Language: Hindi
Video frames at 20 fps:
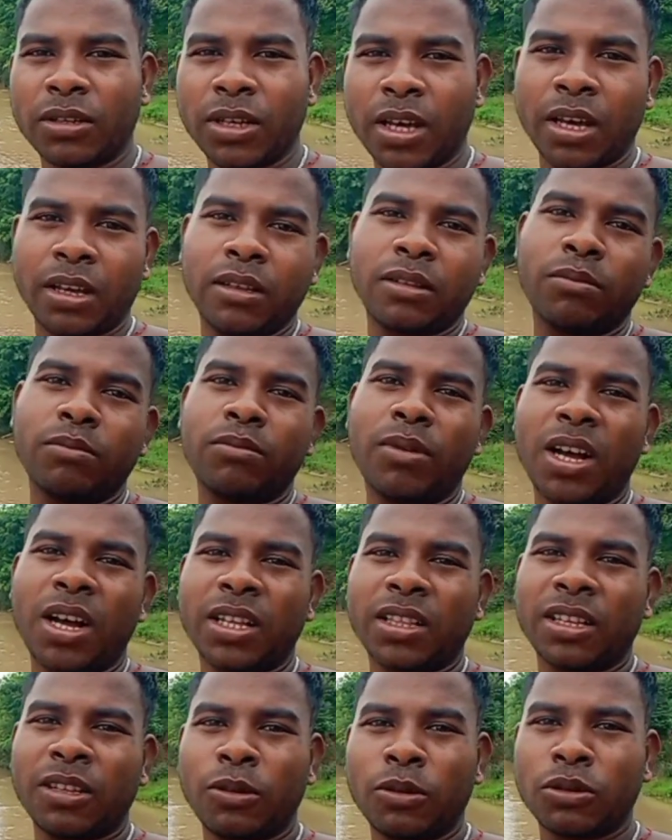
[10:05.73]
यही
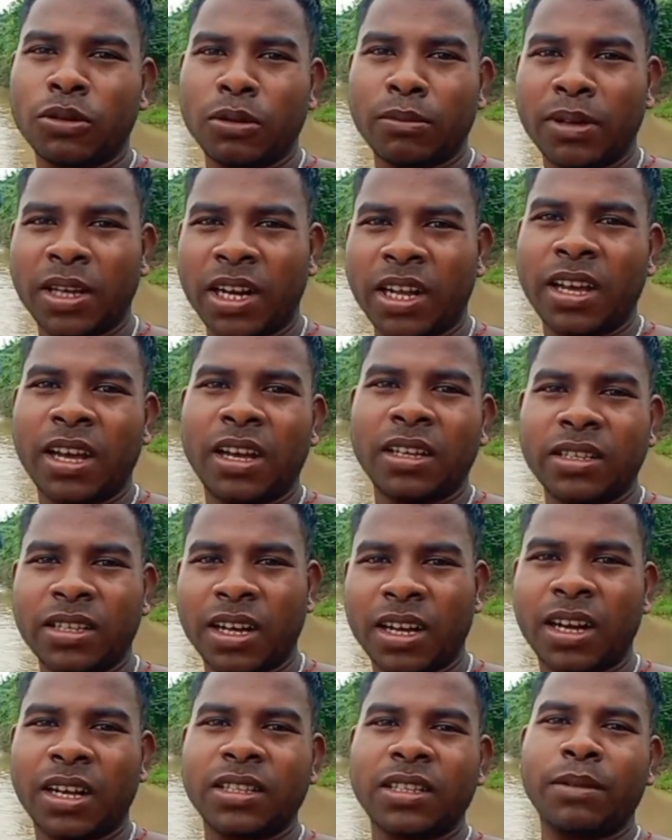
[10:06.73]
बात है दोस्तों मेरा यहाँ
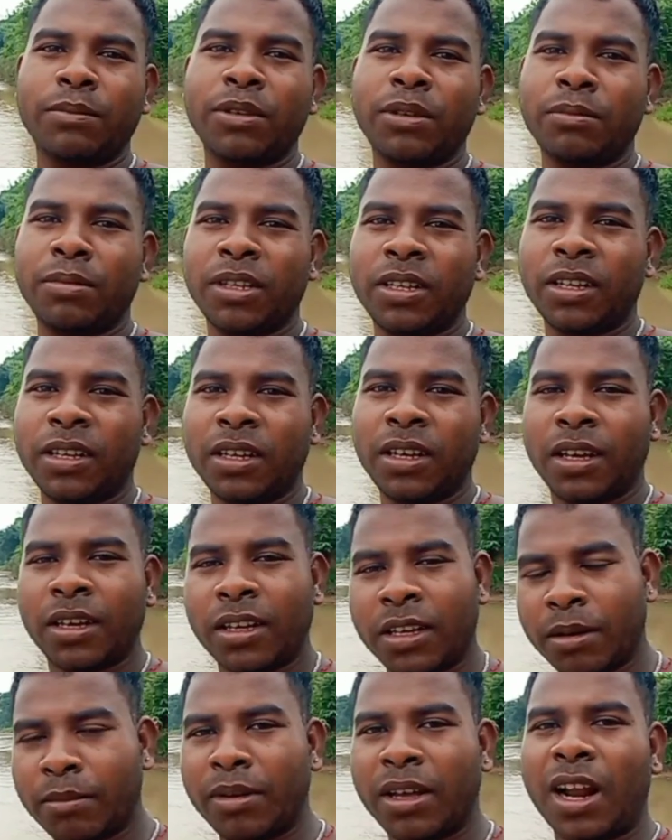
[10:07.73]
जगह ज़मीन भी नहीं है
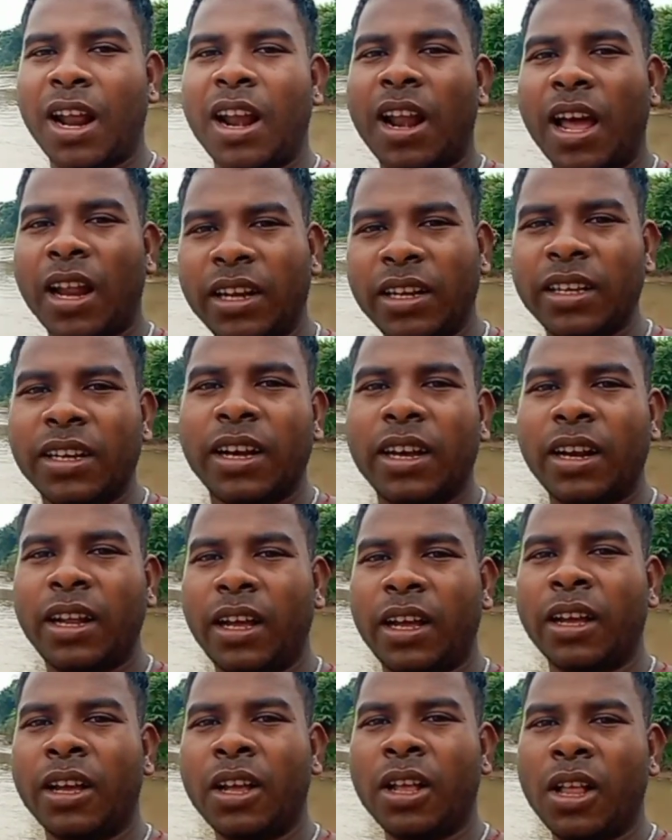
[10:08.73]
ये मेरा नानी घर
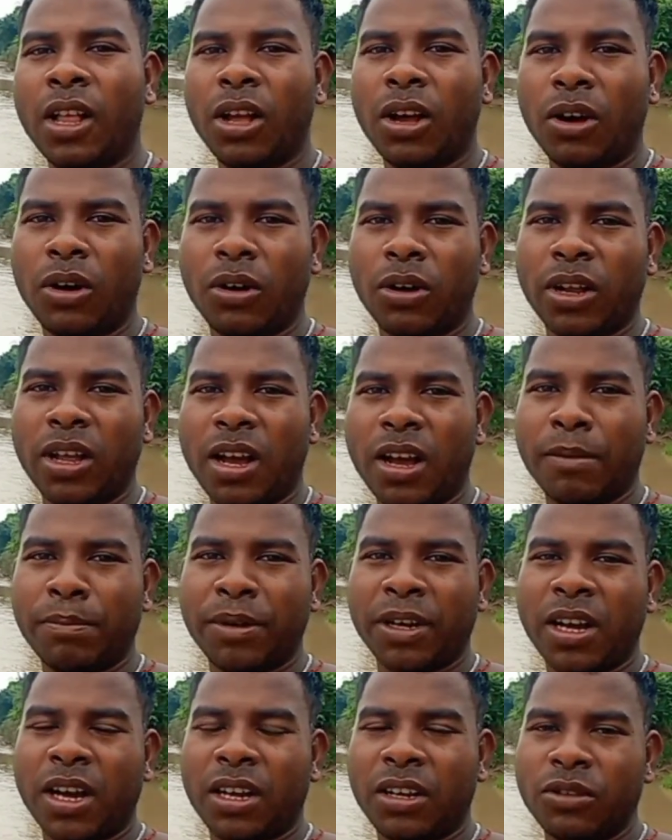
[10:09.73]
है और यहाँ
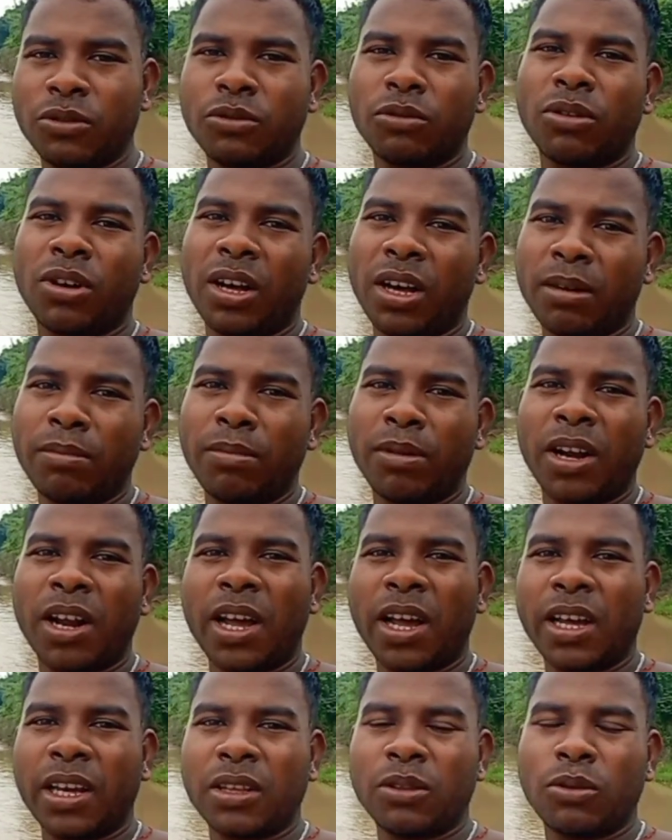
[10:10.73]
पे खाली जो घर
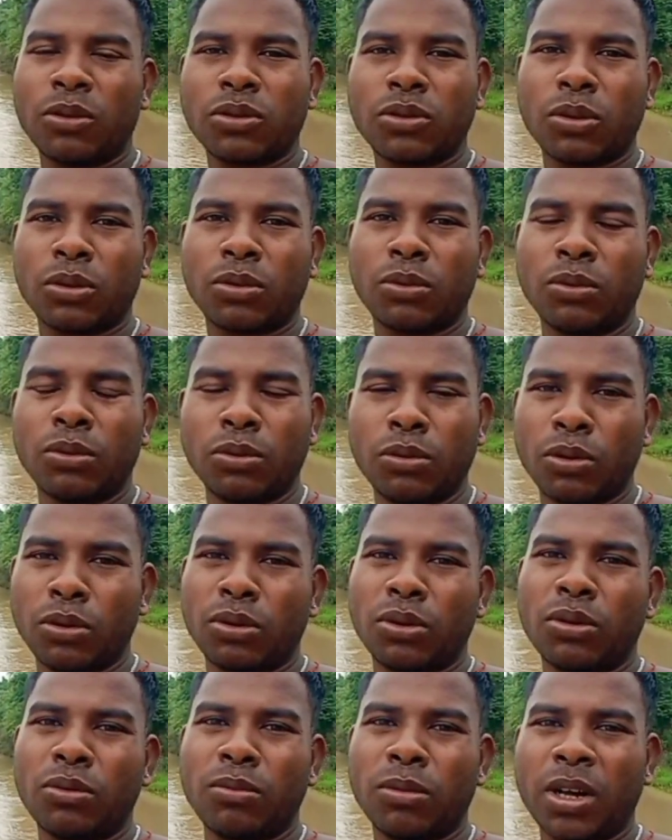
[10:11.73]
बनाए हैं दोस्तों दो
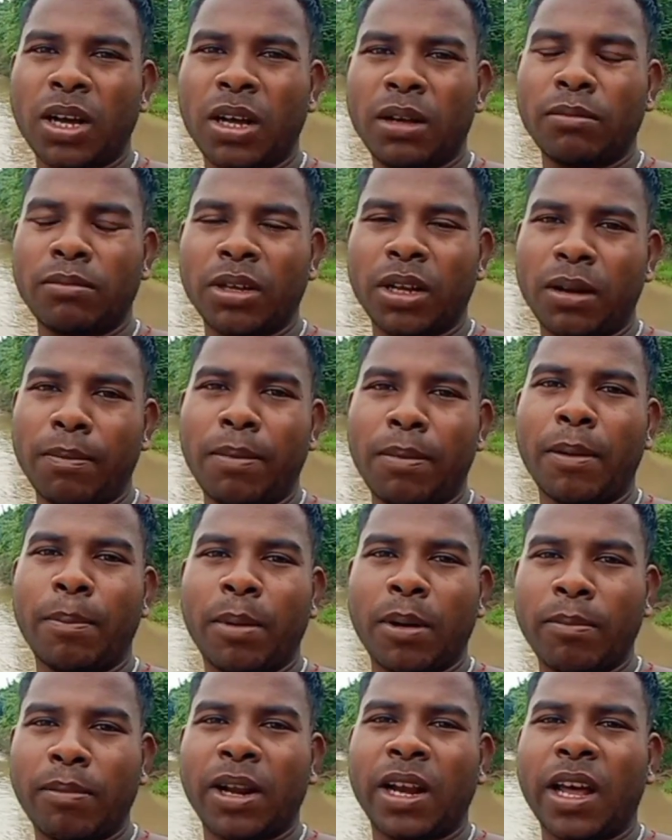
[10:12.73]
रूम का मेरा
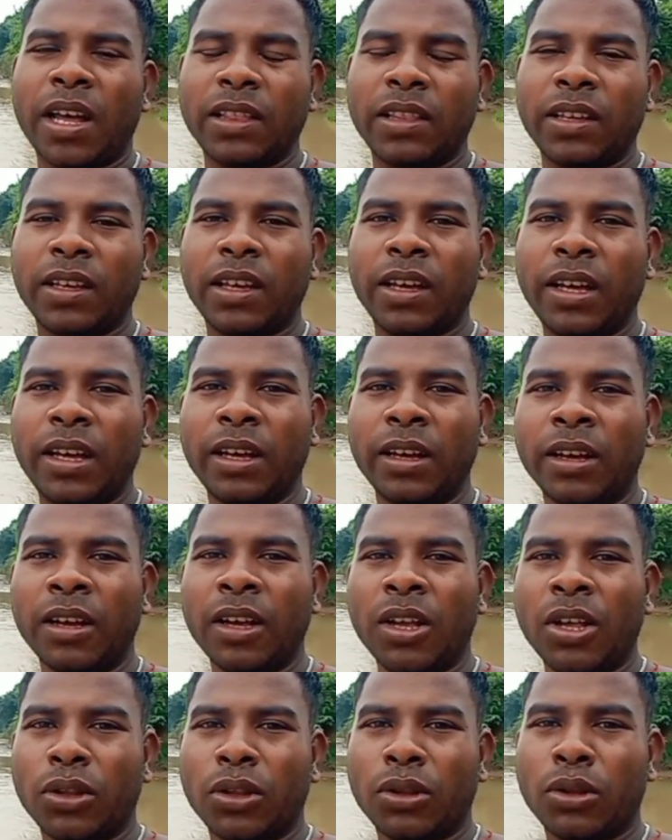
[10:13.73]
पापा बना दिए हैं
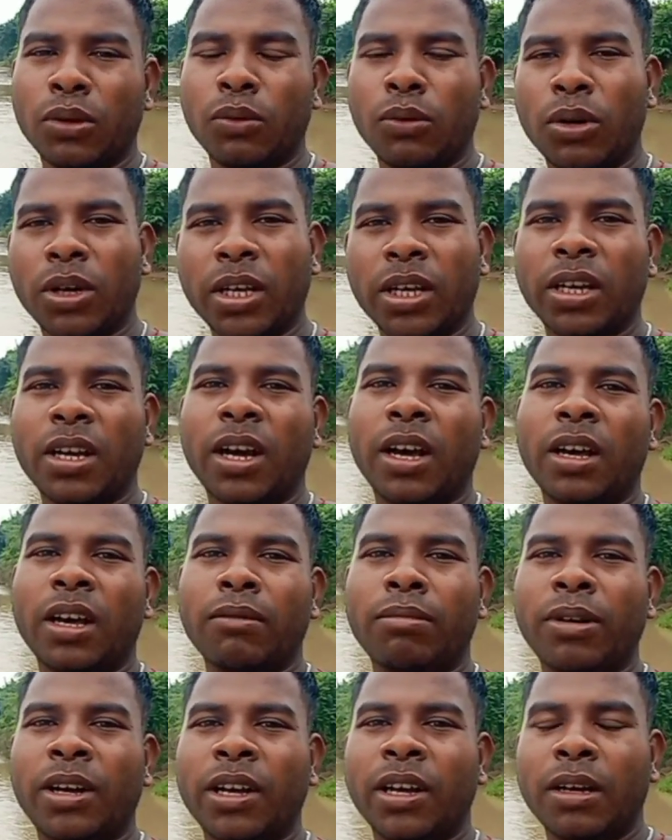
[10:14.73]
तो वही घर
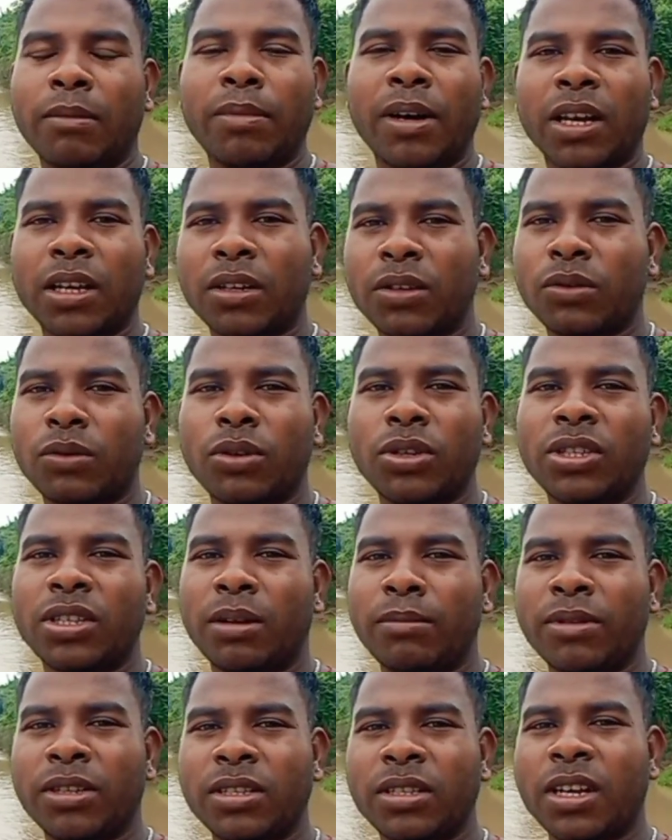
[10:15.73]
भर है बाकी कोई
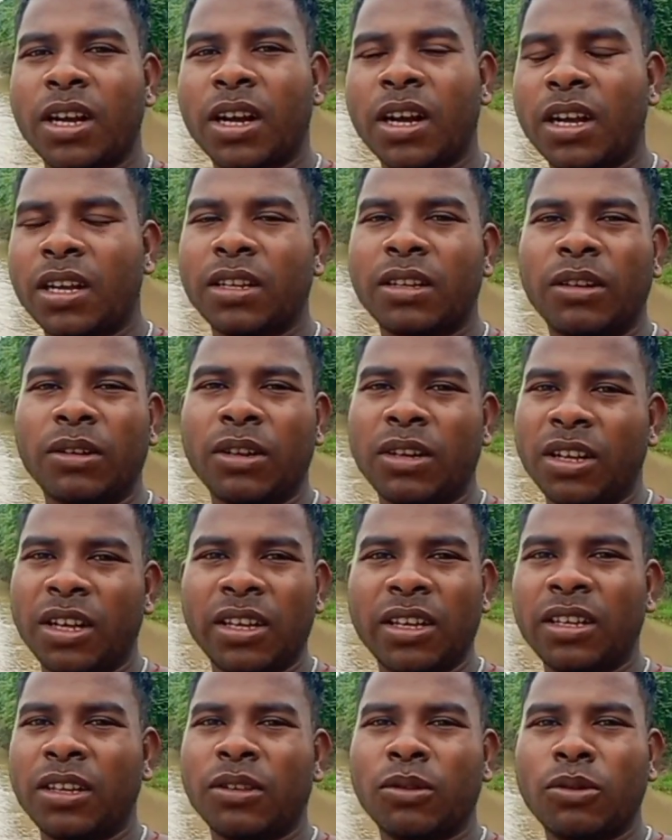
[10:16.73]
ज़मीन जगह
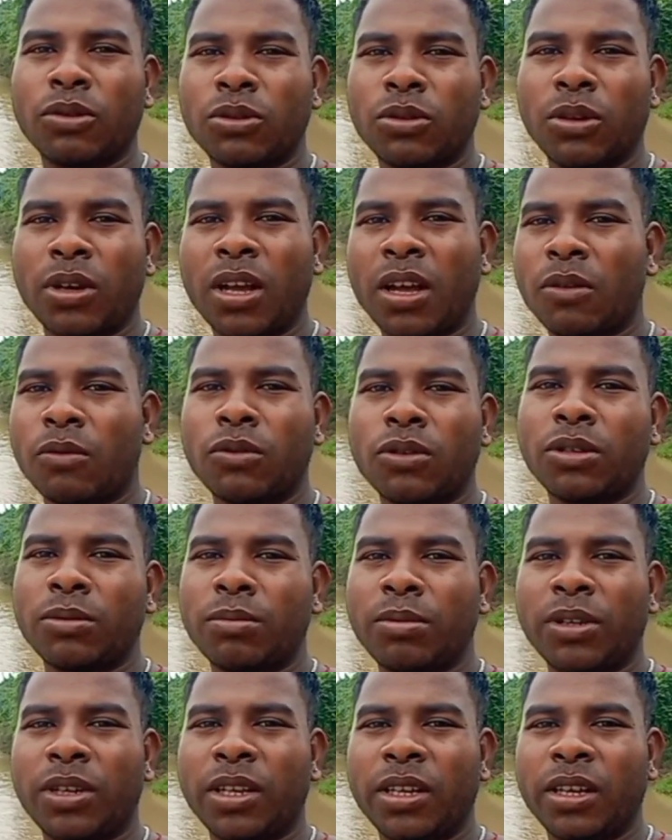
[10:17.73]
नहीं है दोस्तों यहाँ कुछ
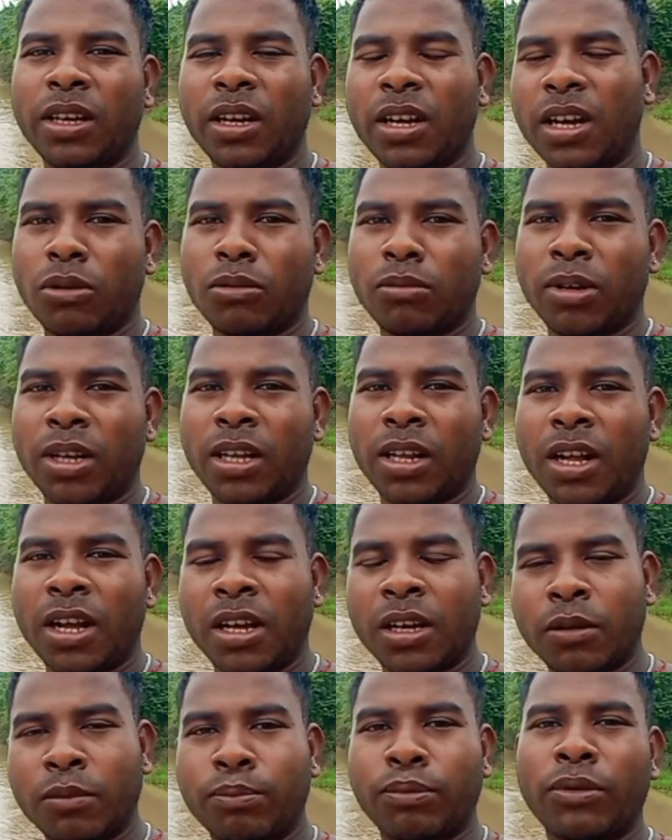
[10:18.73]
भी नहीं है खाली मेरा
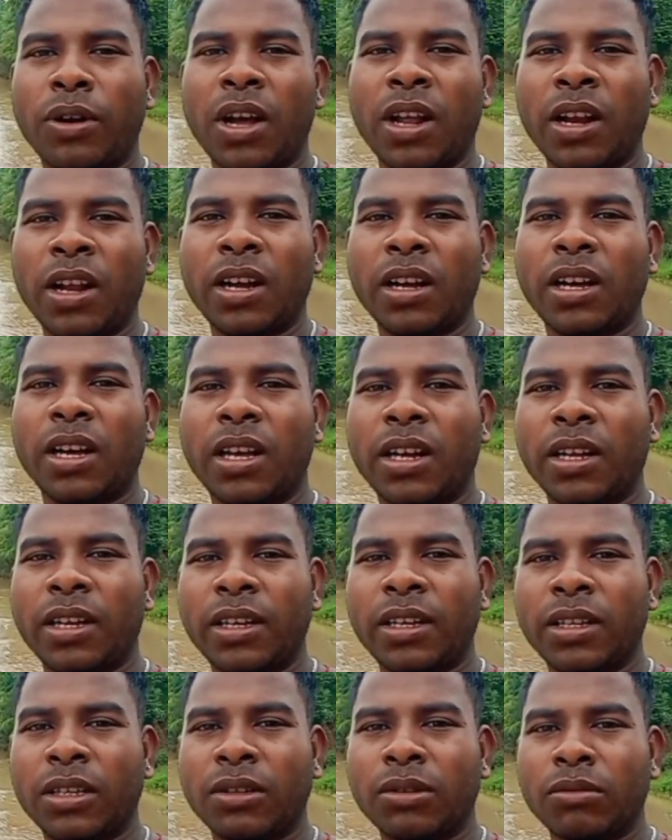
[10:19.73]
एक पुराना घर है